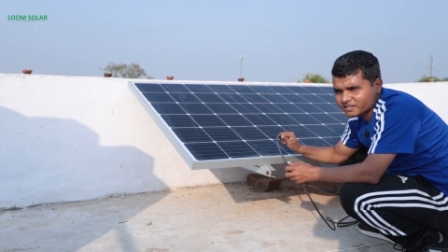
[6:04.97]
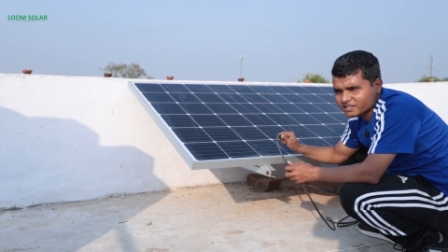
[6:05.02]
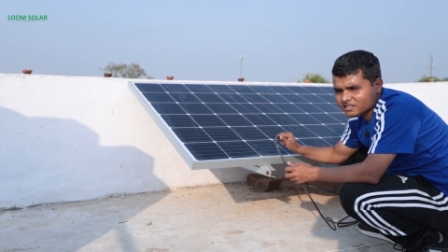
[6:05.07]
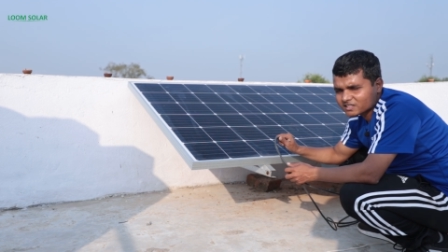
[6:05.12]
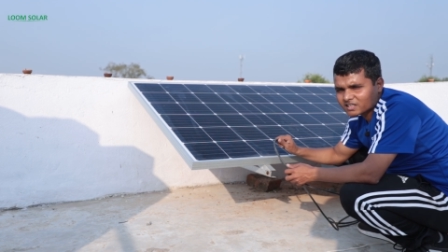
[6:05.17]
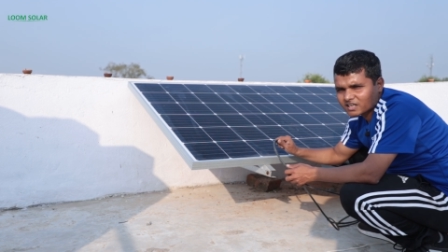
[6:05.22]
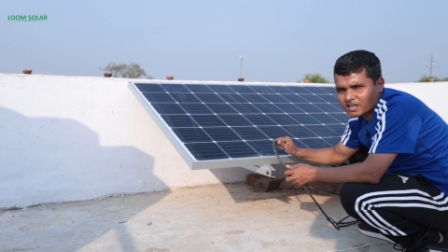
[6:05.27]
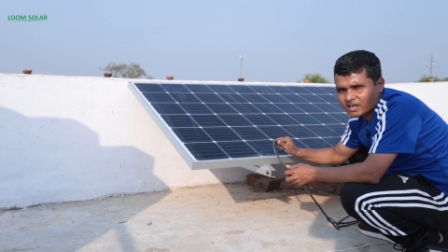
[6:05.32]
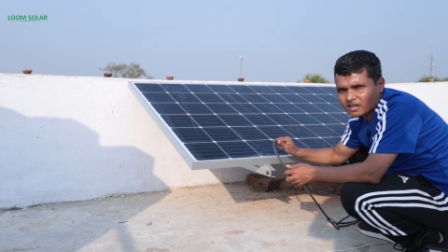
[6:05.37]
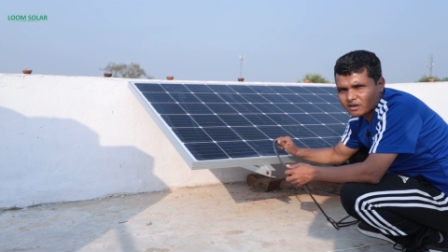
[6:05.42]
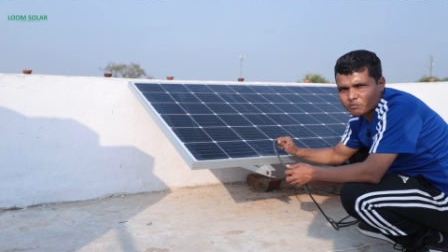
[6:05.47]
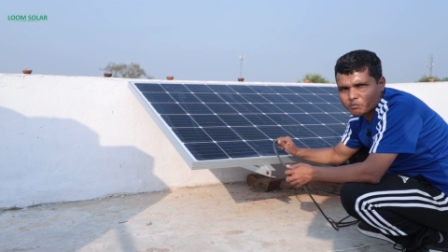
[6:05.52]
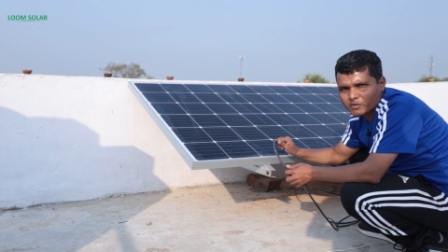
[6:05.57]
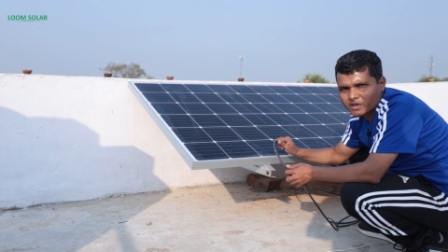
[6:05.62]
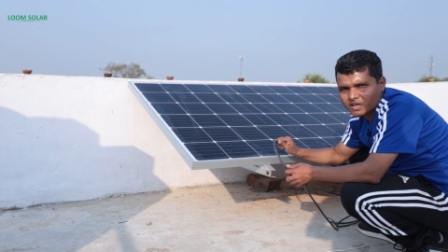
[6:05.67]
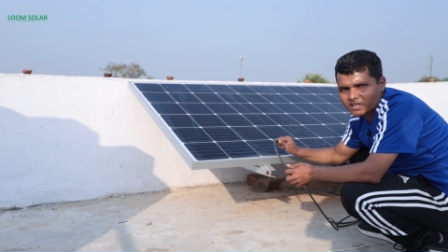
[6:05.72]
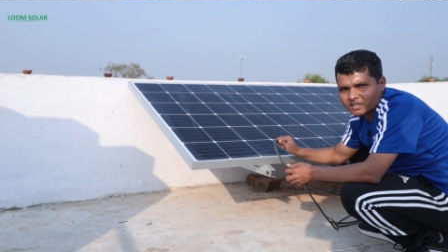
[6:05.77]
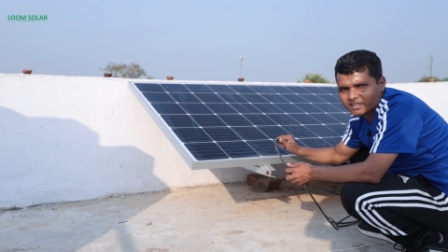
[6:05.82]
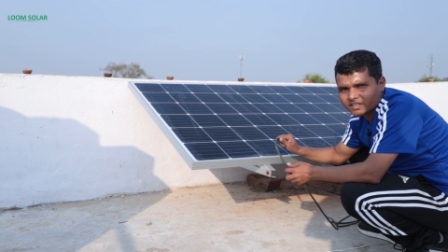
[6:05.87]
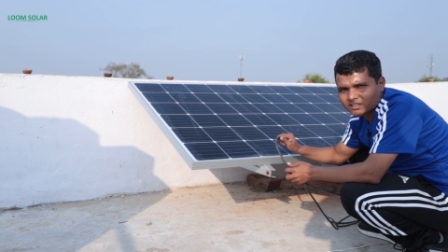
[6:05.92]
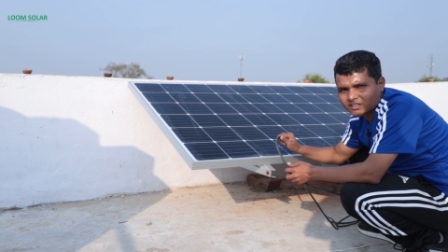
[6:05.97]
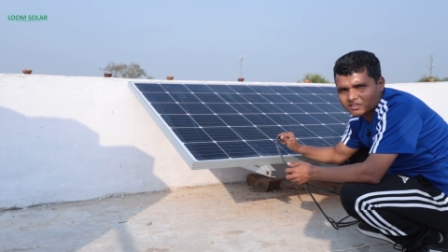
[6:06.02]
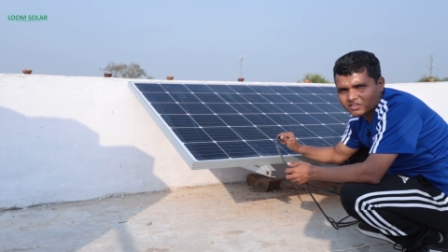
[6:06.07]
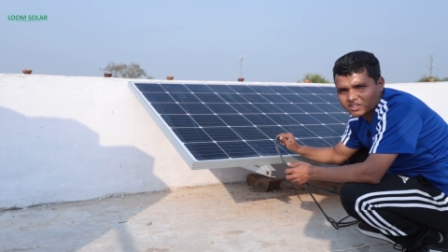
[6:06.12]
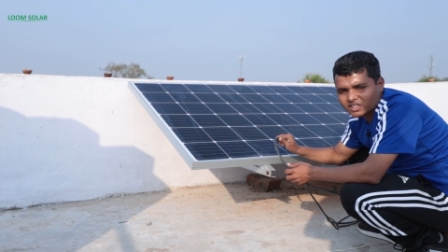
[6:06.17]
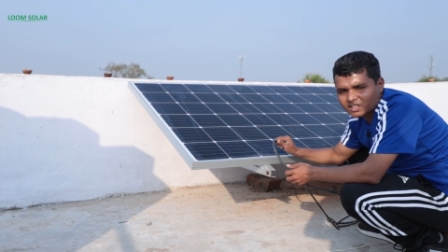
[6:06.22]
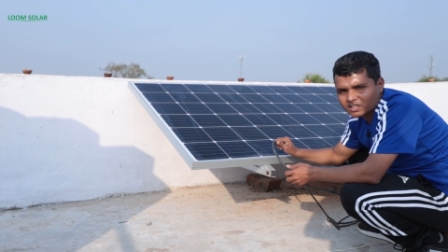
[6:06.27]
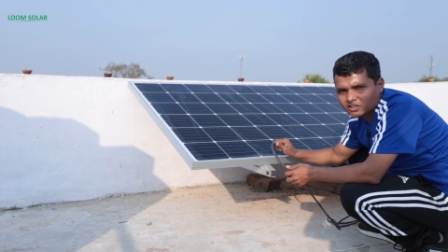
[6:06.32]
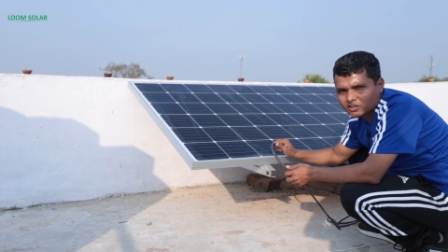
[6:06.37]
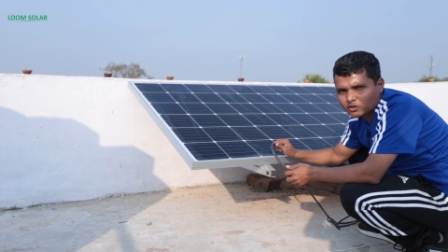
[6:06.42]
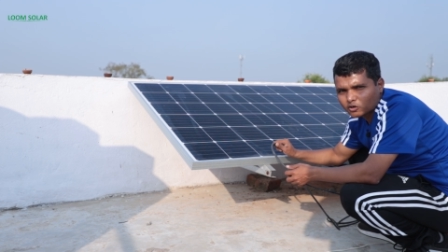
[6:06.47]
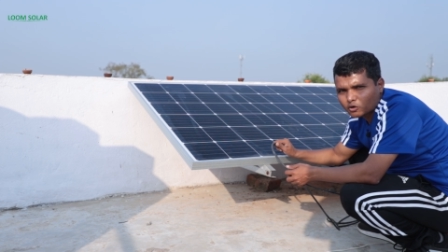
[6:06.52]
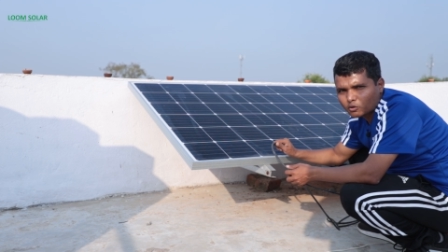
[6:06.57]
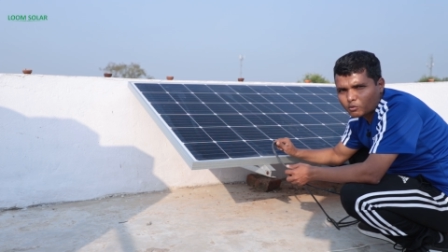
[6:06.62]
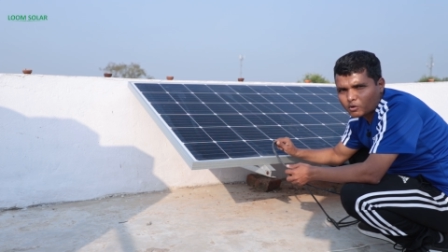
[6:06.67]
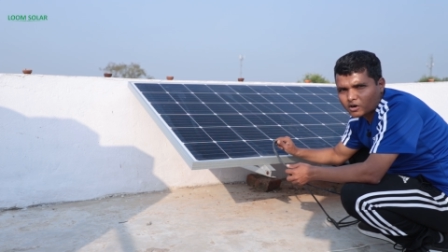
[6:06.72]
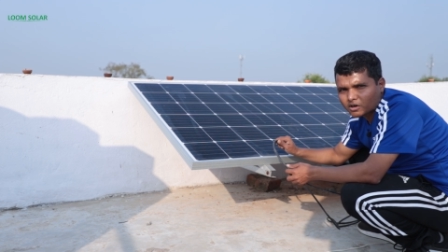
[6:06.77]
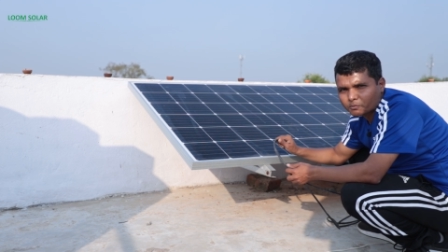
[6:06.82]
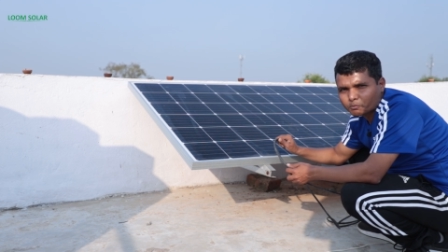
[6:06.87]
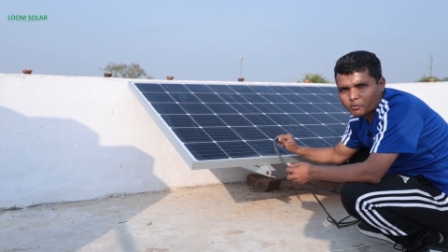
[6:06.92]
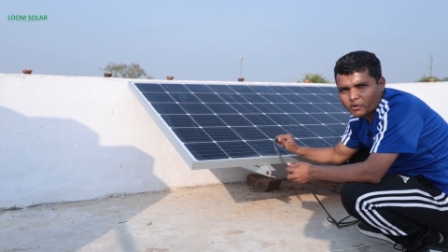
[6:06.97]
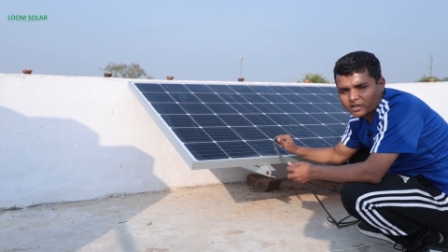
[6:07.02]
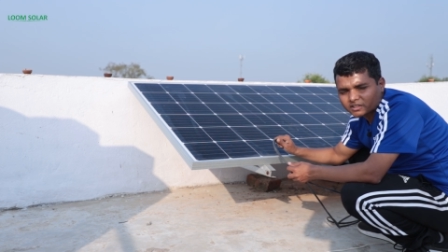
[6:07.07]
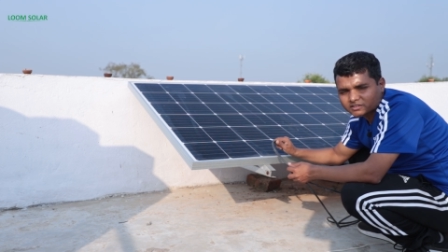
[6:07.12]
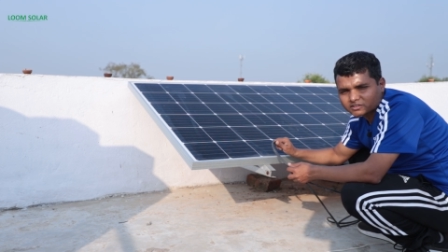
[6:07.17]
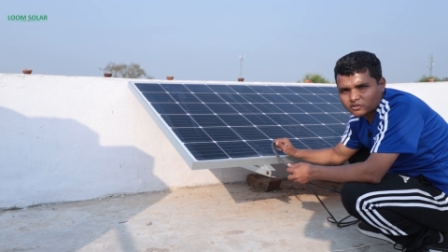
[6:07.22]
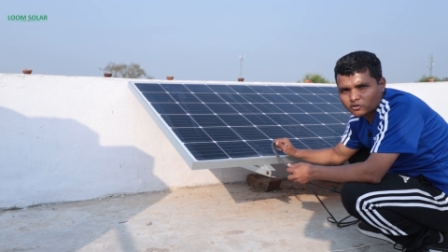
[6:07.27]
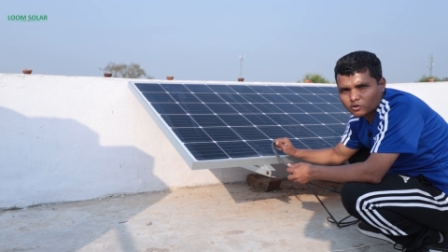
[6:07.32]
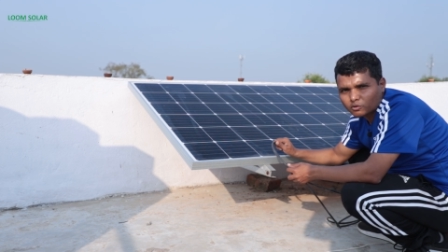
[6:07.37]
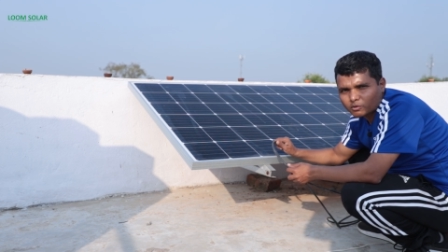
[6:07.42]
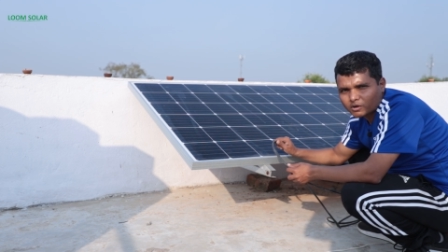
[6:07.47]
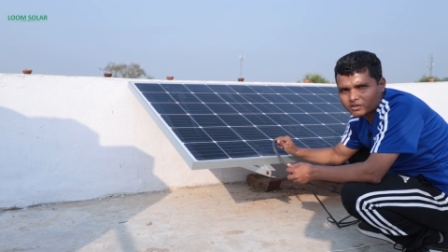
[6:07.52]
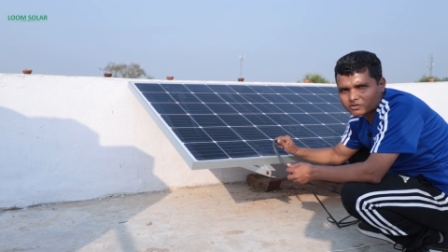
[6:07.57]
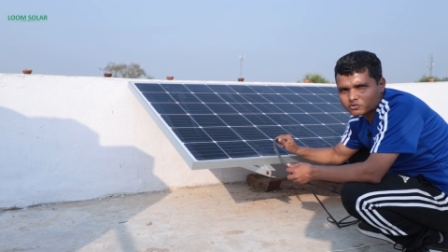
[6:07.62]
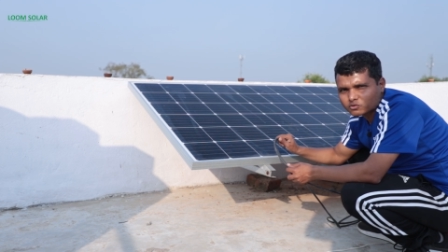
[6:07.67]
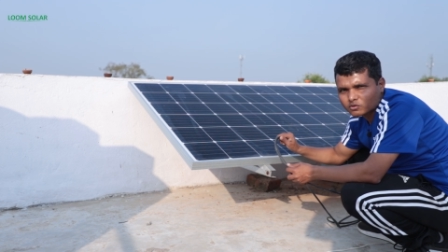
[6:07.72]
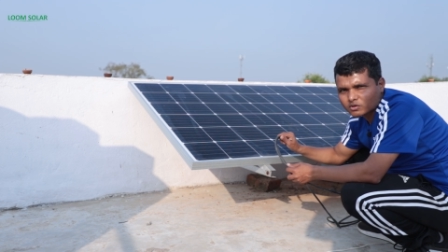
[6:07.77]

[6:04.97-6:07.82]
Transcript: इस घर में यदि तीन किलो वाट पाँच किलो वाट